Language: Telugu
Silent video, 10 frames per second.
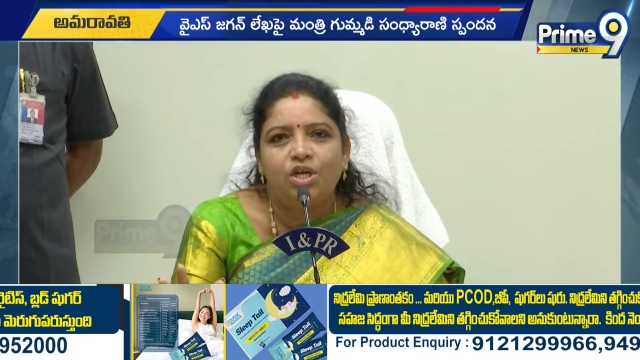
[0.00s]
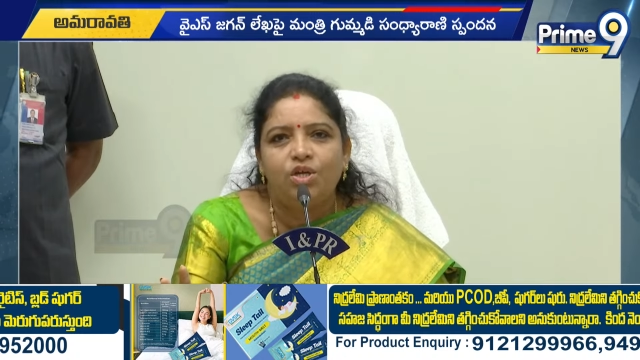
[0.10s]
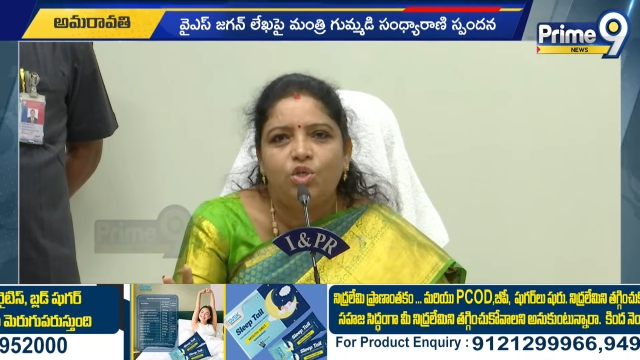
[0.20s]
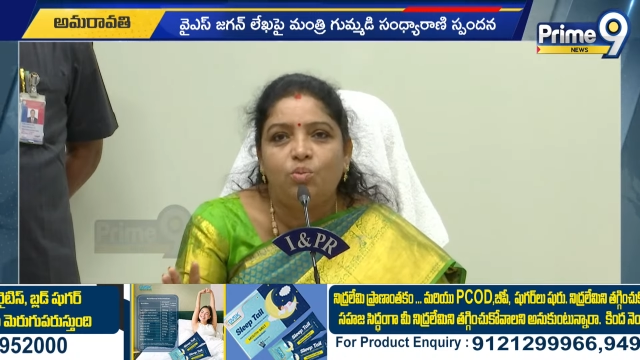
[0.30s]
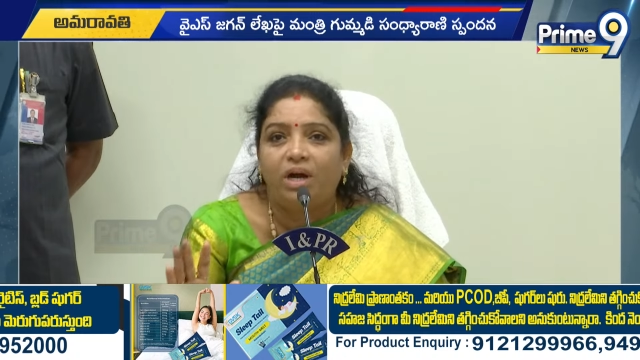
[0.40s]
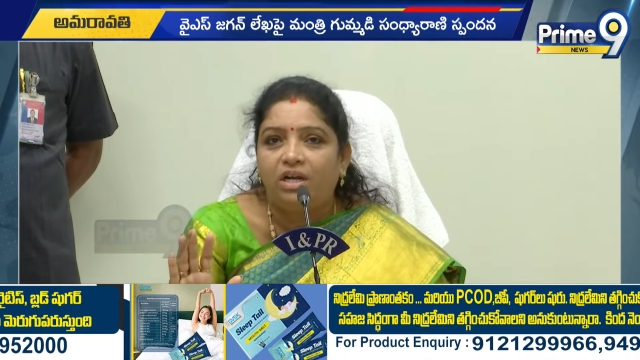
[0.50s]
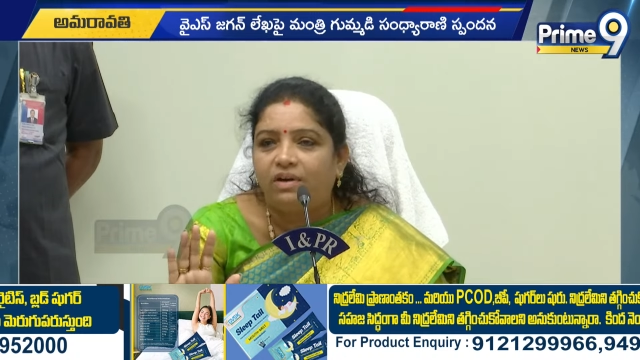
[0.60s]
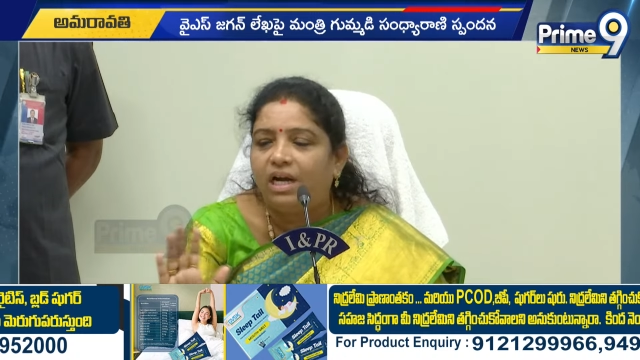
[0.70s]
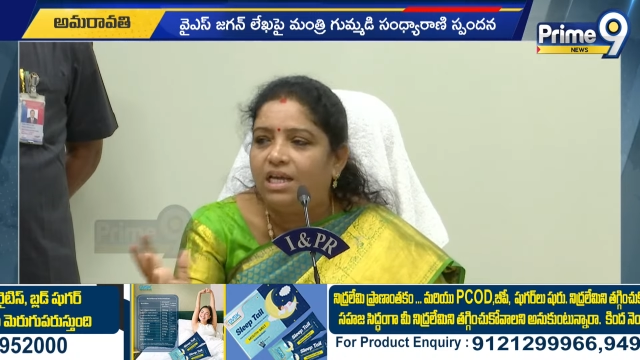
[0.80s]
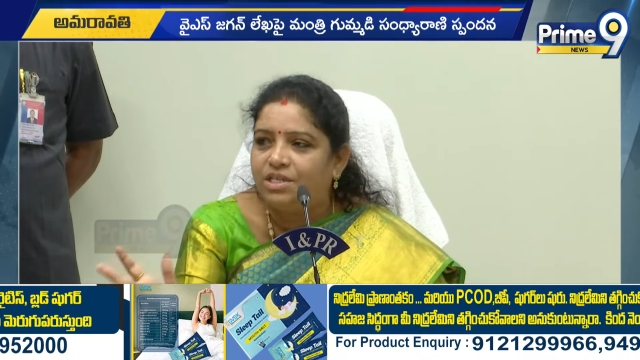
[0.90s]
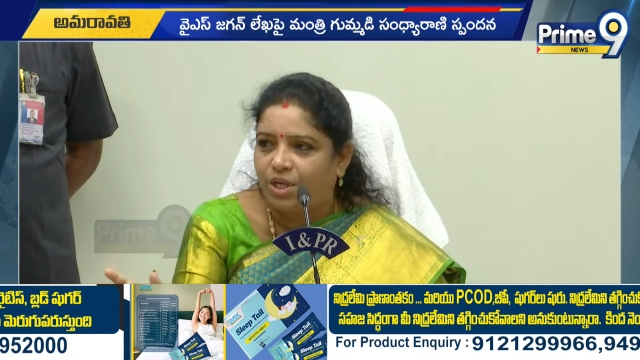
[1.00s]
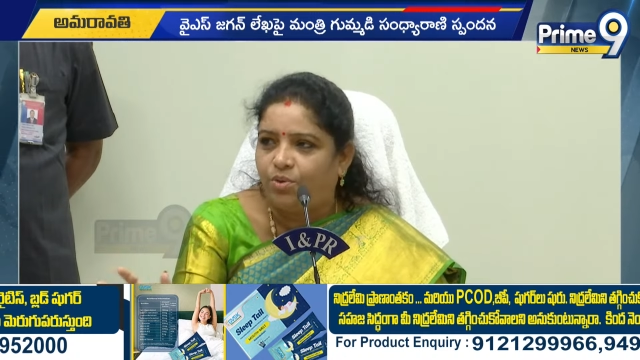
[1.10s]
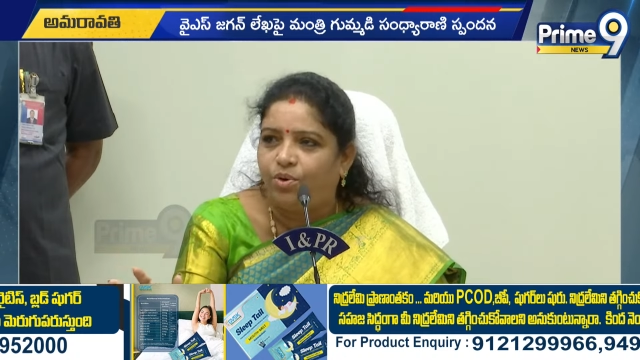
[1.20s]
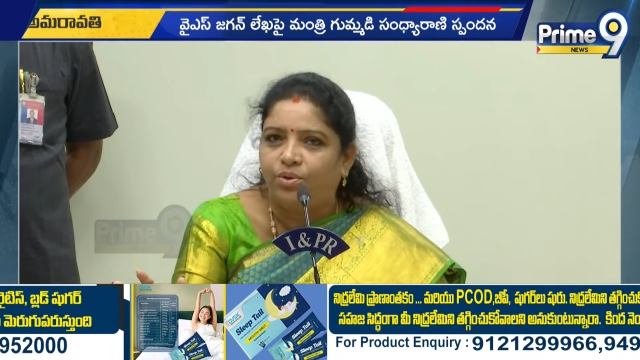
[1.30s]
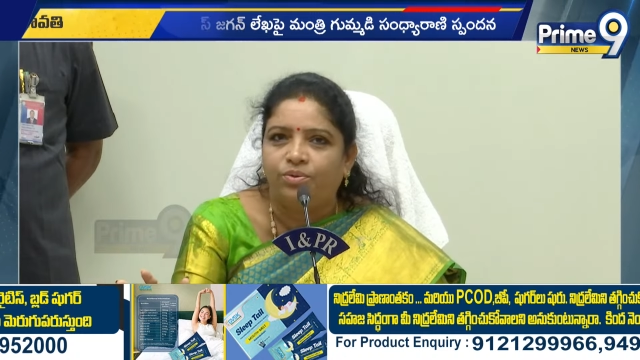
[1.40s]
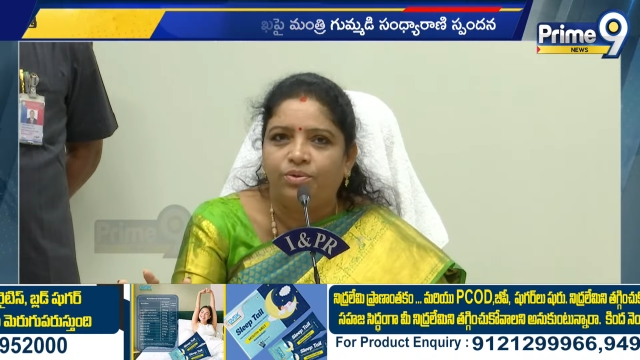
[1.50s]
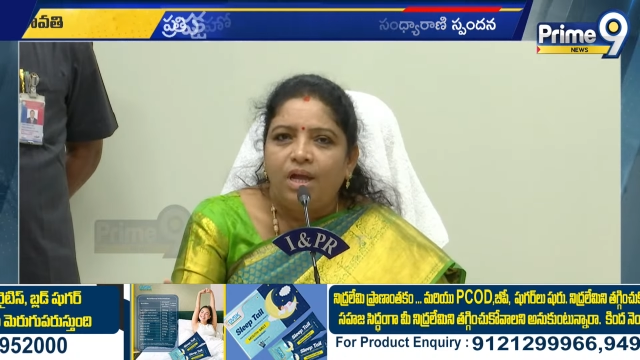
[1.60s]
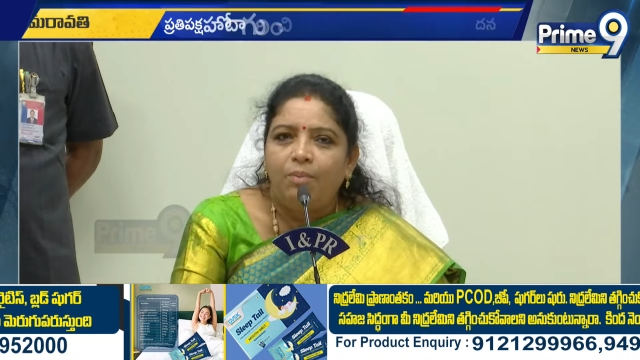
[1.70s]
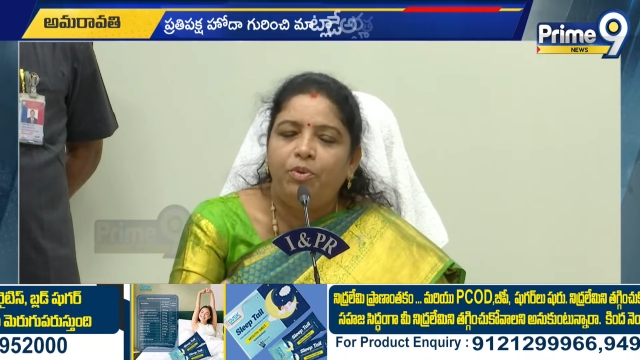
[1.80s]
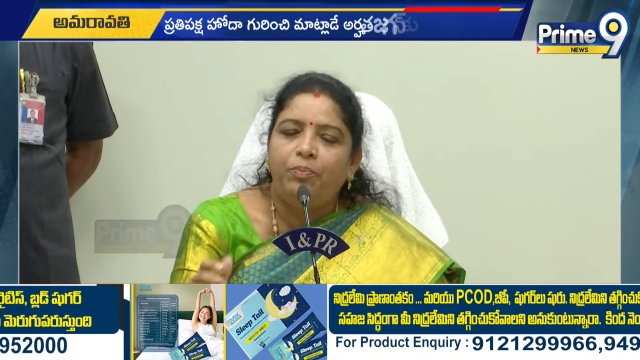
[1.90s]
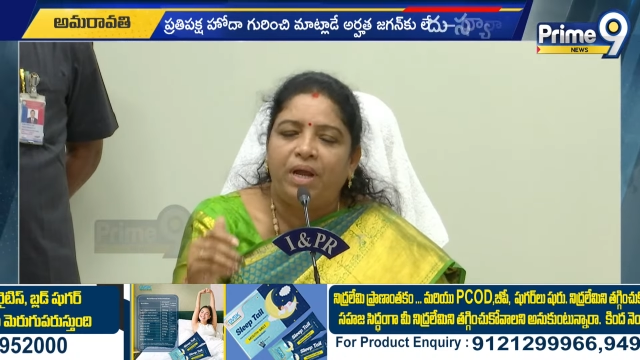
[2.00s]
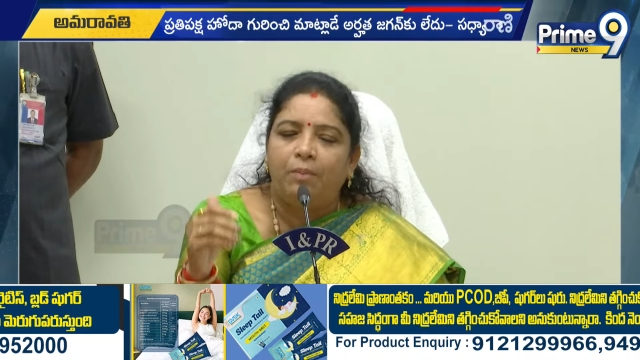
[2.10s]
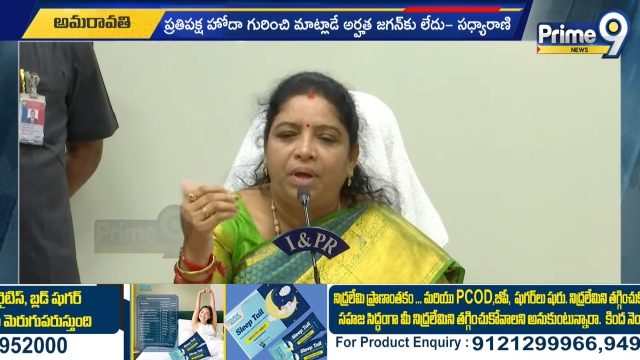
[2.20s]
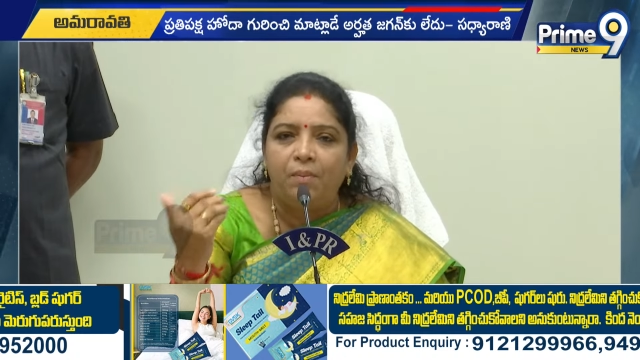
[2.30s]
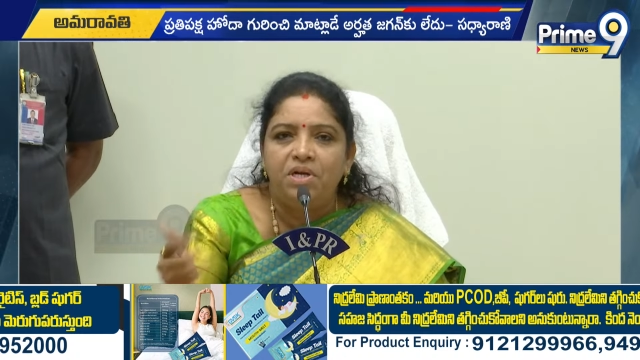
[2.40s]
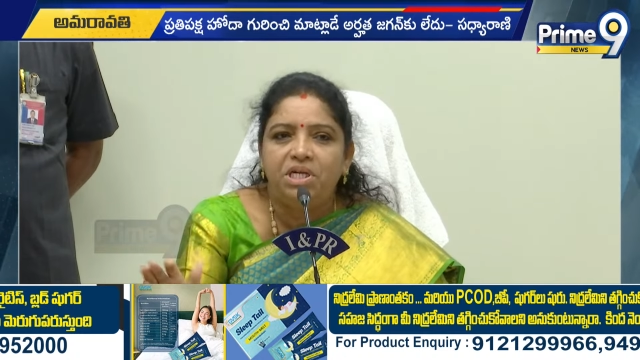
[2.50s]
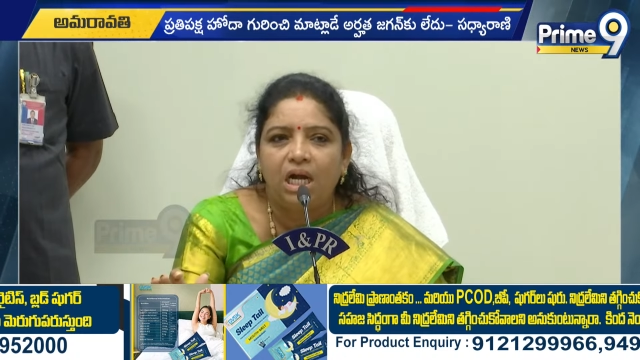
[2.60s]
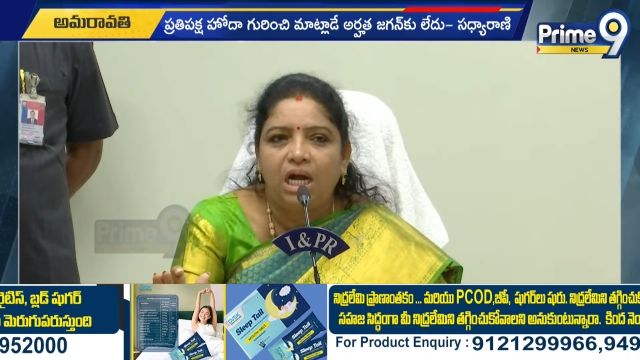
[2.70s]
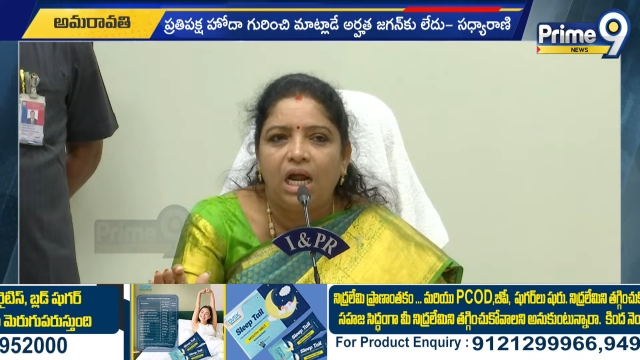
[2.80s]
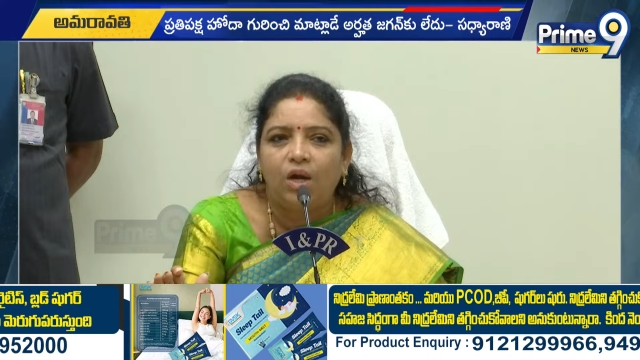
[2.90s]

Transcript: స్పీకర్ ఎన్నిక సమయంలో కూడా జగన్ సభలో లేరని